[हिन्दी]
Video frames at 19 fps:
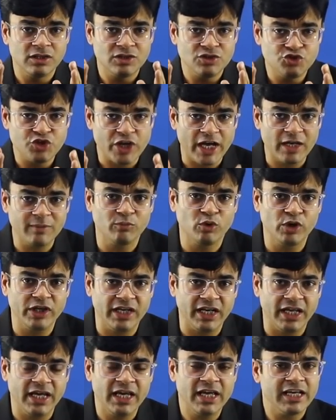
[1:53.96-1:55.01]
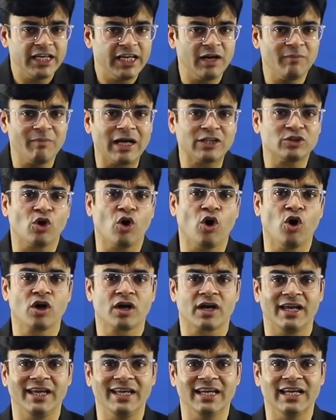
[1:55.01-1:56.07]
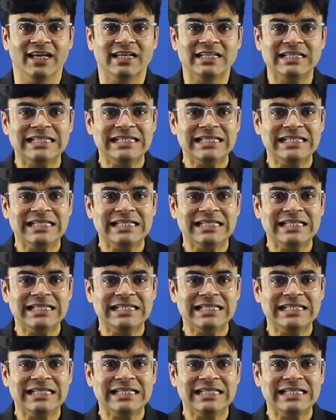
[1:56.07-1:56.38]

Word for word: जैन मुनि ने एक बात और कही है